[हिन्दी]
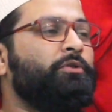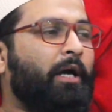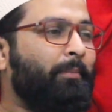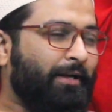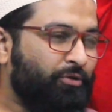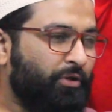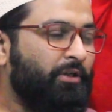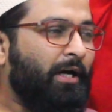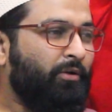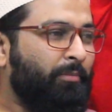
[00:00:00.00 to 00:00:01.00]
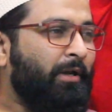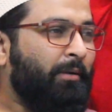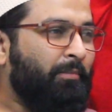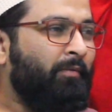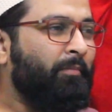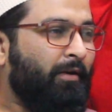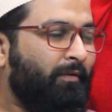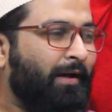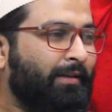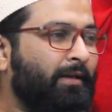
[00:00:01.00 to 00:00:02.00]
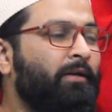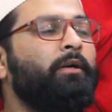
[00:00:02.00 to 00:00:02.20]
जा बार चौकीदार को अपना नंबर वंबर एक दे